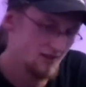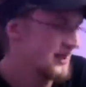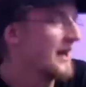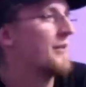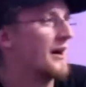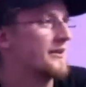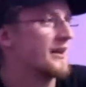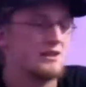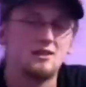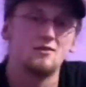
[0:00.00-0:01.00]
schemat,
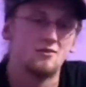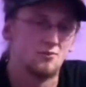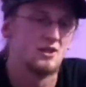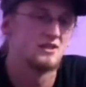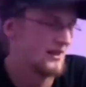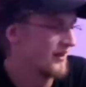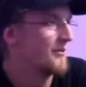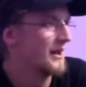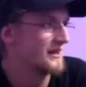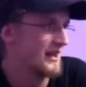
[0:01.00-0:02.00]
jaki
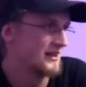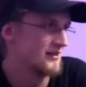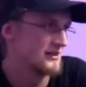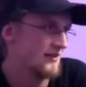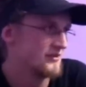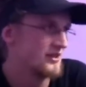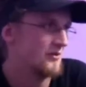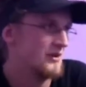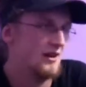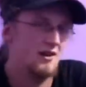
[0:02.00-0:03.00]
przedstawia metal jako sam w
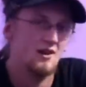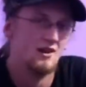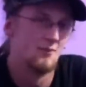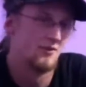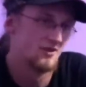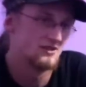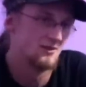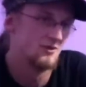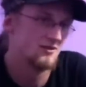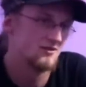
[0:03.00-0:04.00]
sobie. Na pewno
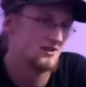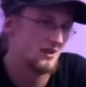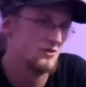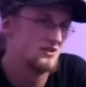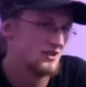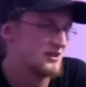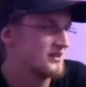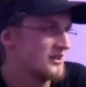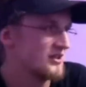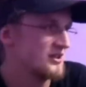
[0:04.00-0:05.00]
chcemy zrobić coś,
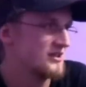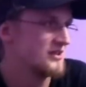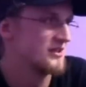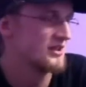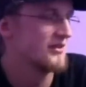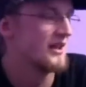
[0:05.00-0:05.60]
coś, coś